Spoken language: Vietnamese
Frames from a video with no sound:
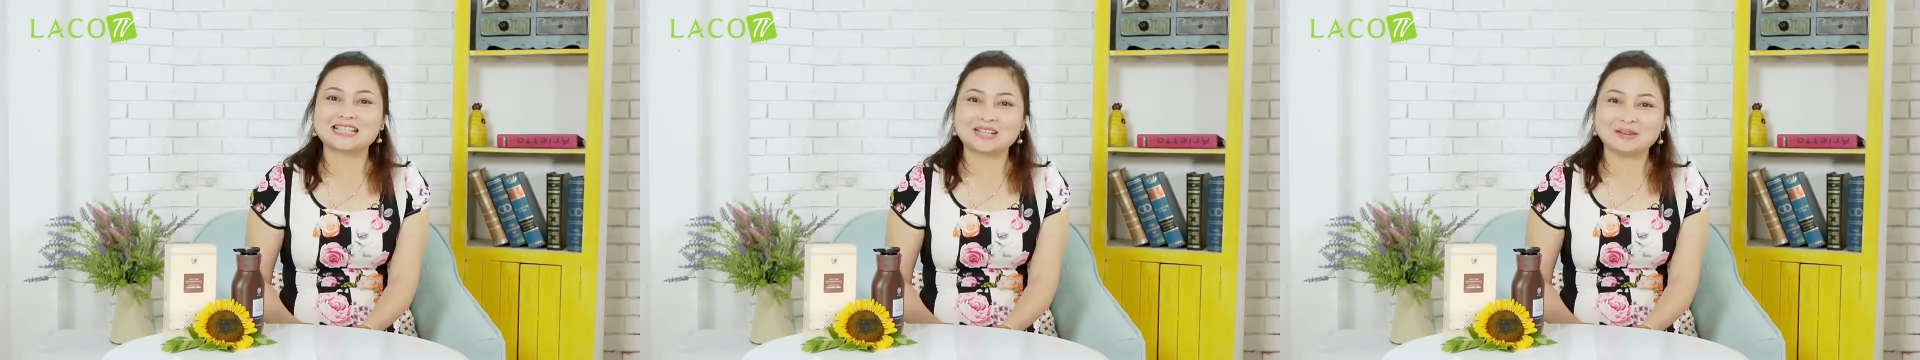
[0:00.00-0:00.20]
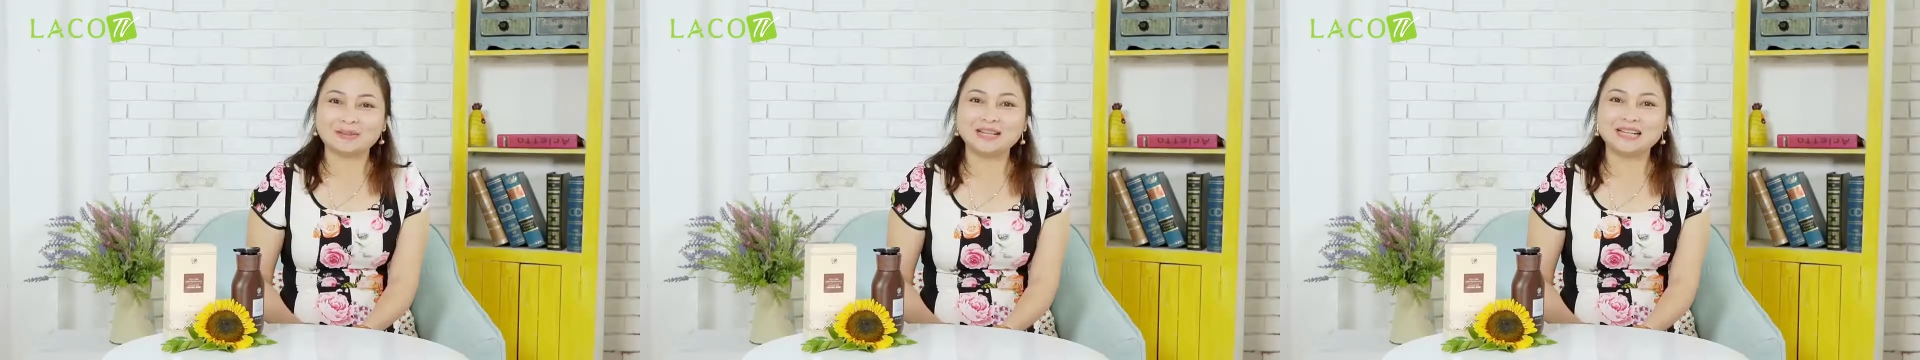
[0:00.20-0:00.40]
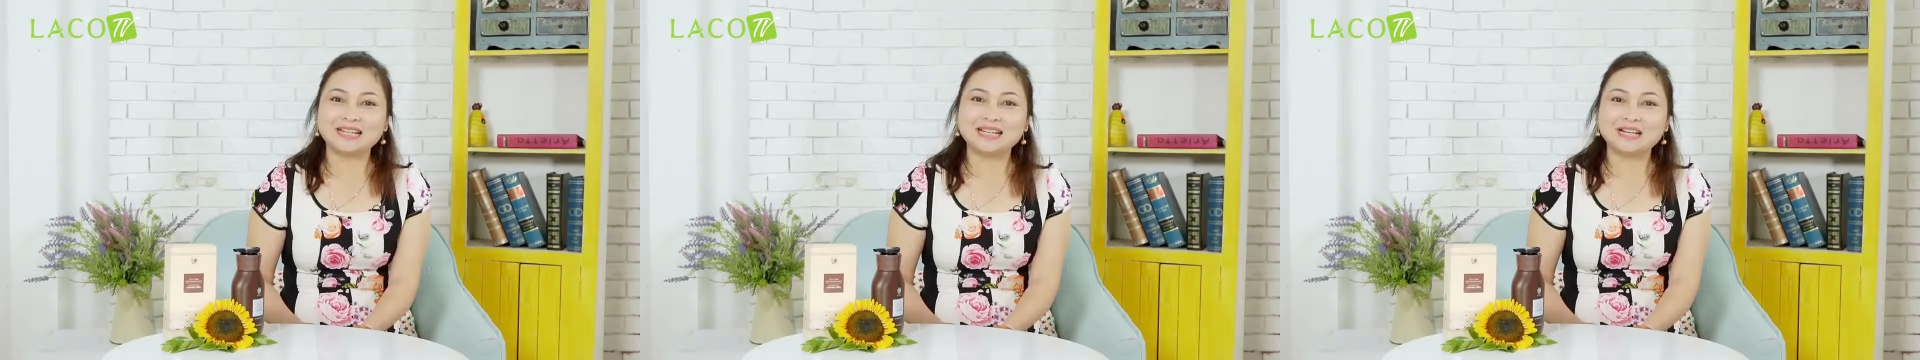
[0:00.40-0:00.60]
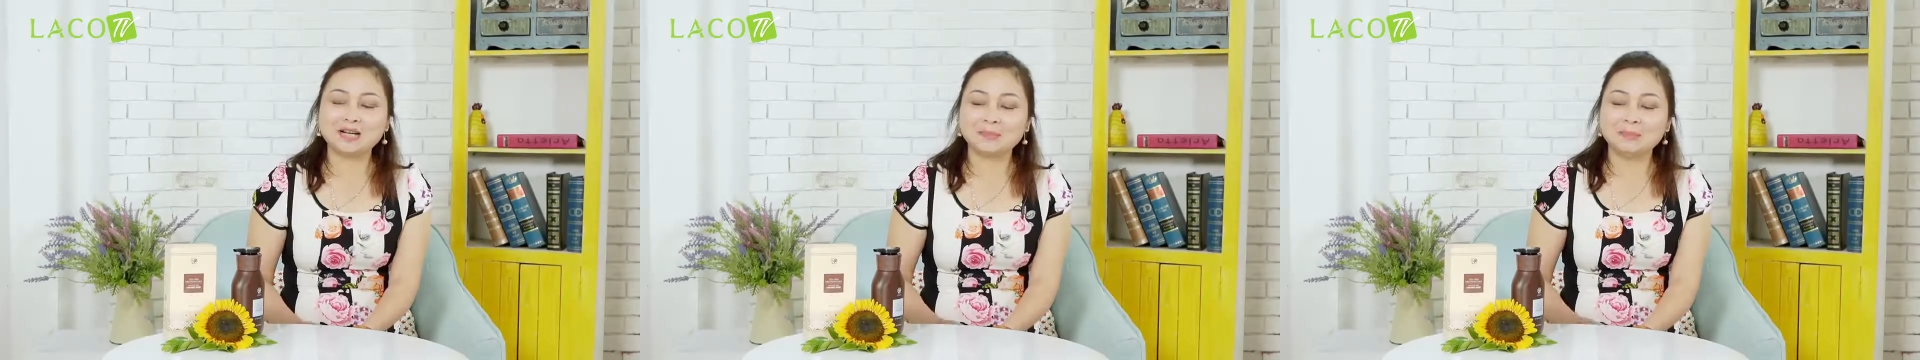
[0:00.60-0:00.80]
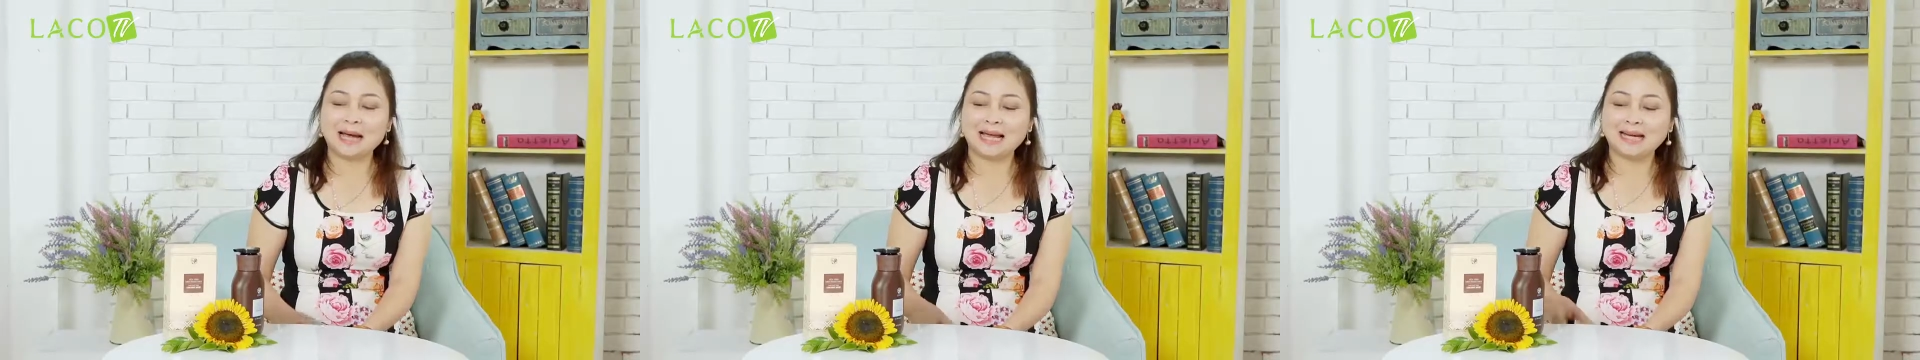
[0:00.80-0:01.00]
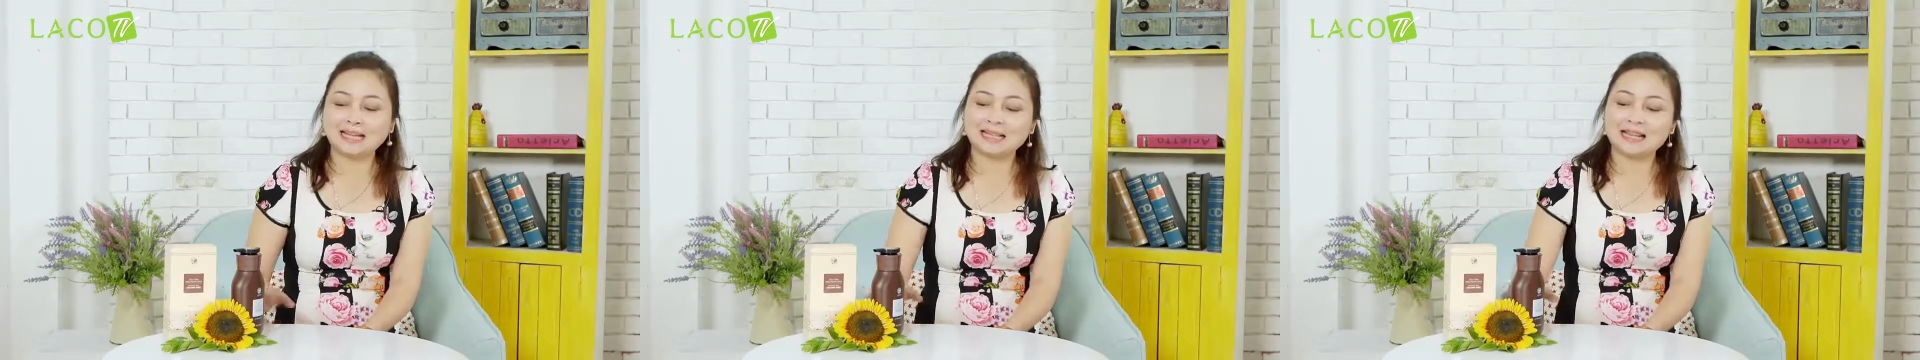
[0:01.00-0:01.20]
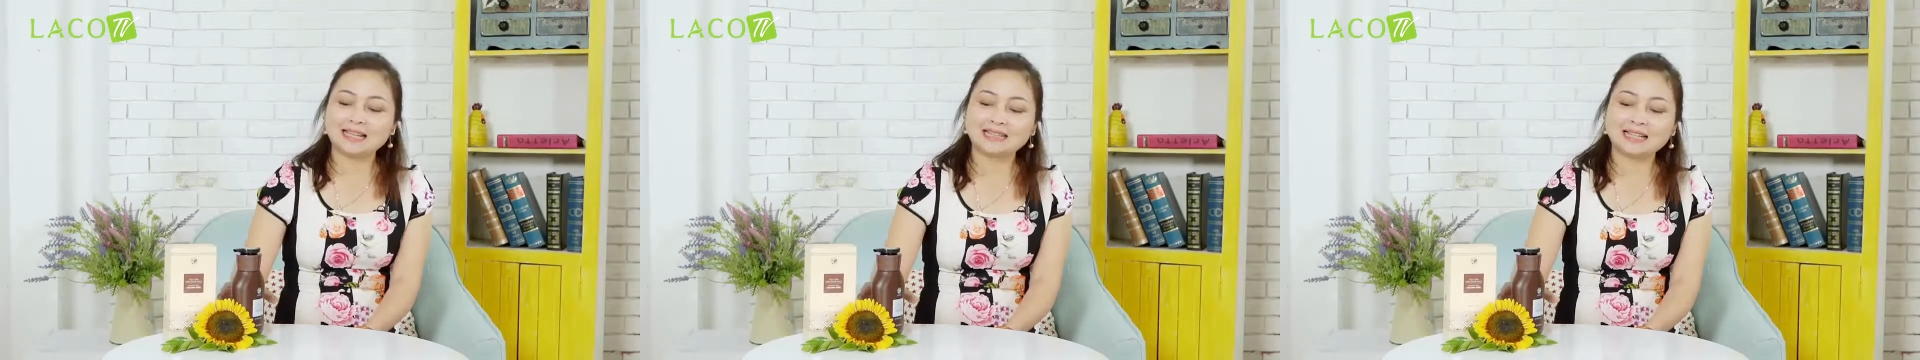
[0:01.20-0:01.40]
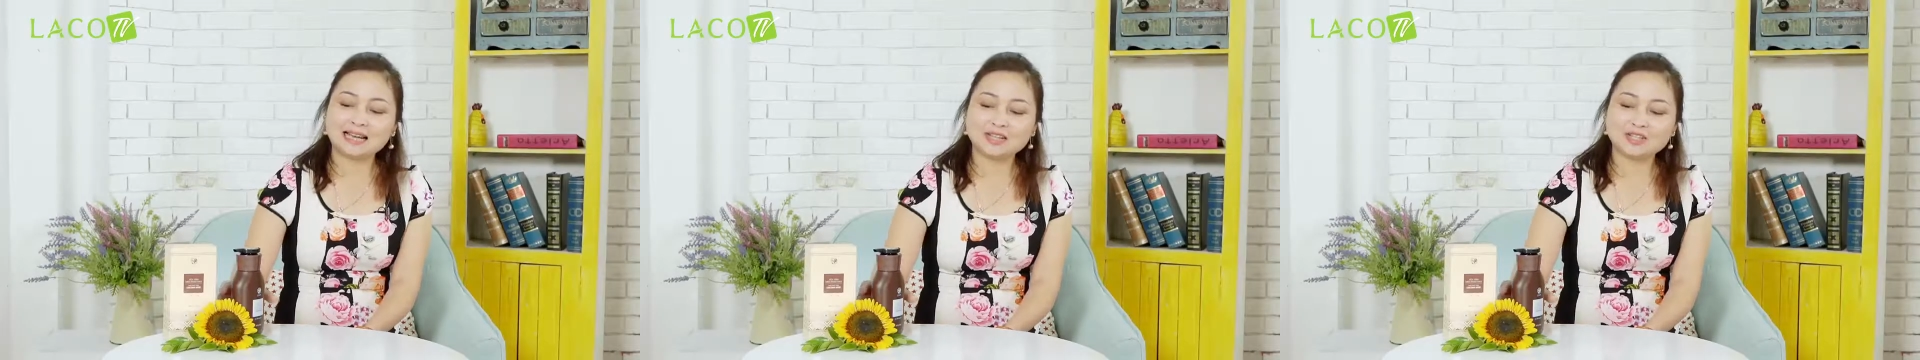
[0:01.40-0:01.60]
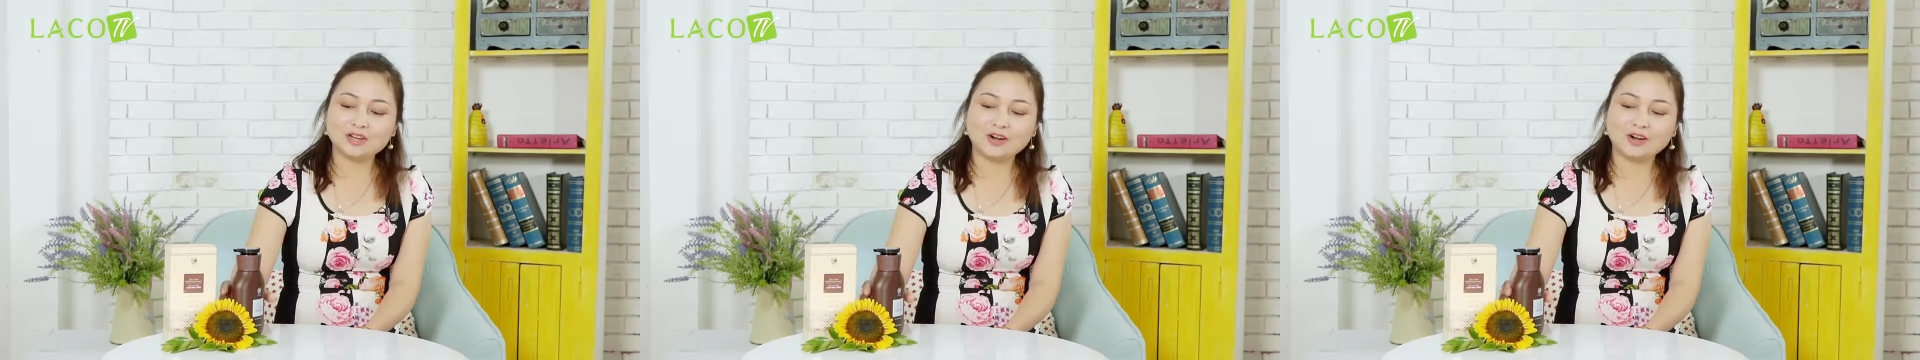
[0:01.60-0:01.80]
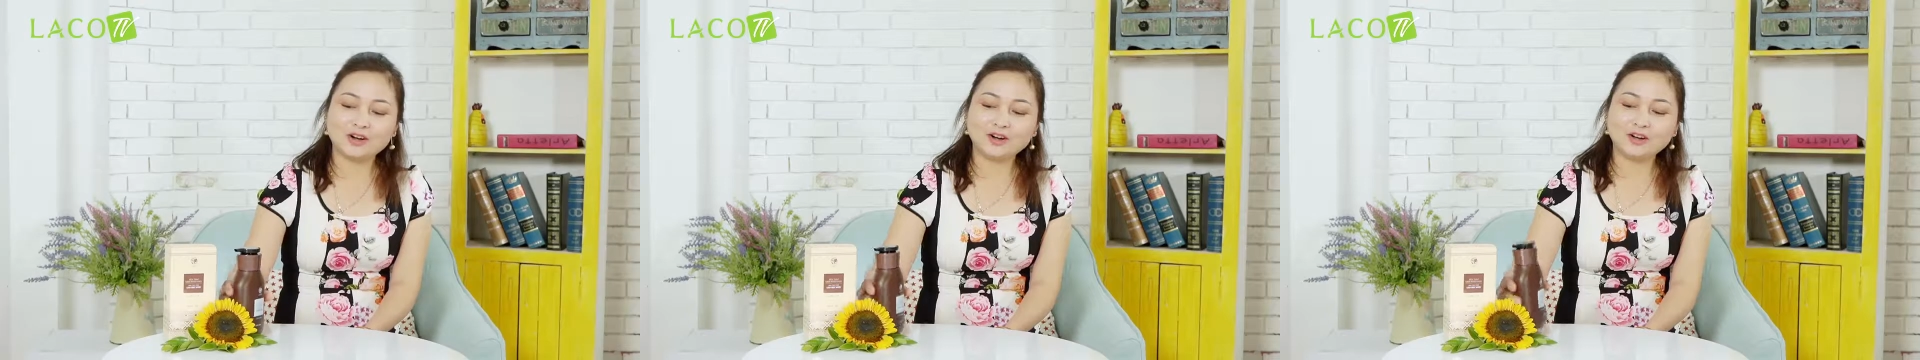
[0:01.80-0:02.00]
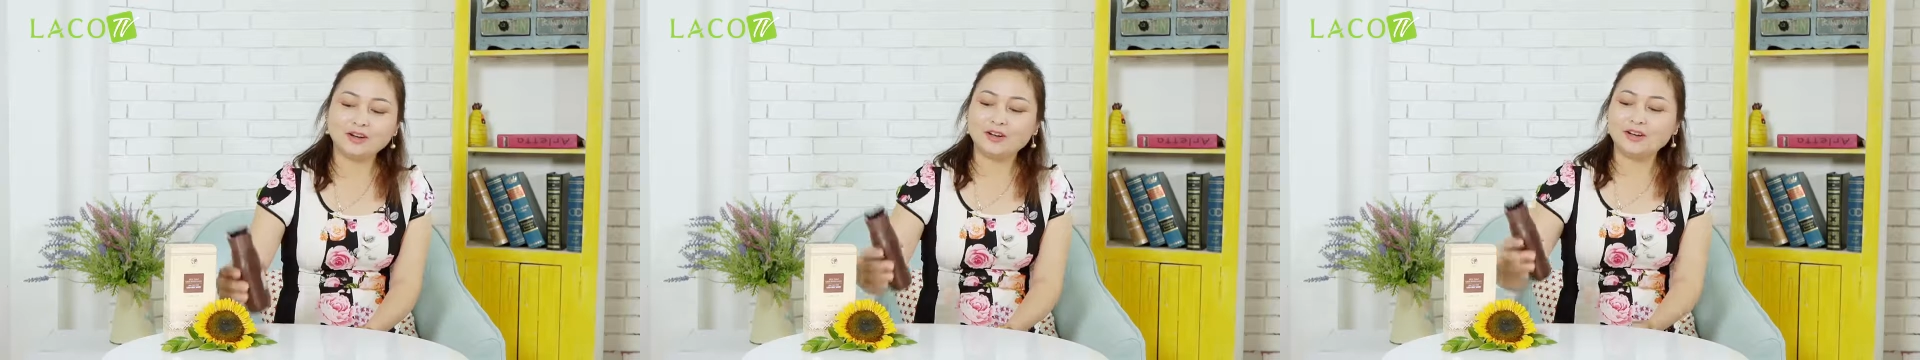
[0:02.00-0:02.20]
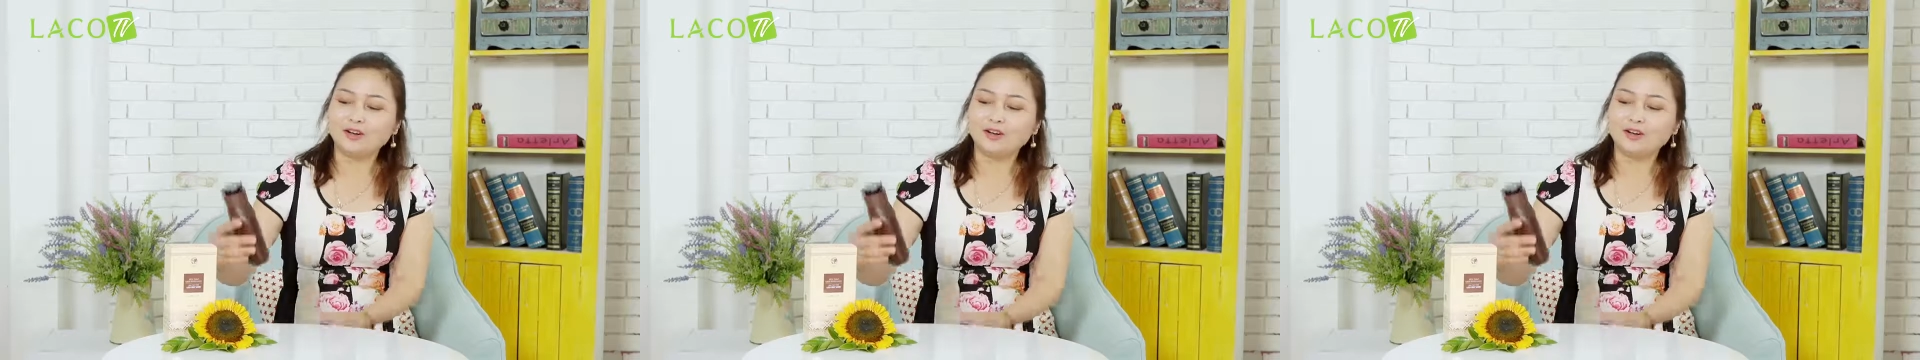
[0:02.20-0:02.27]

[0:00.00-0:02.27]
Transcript: Sau khi được người bạn tặng cho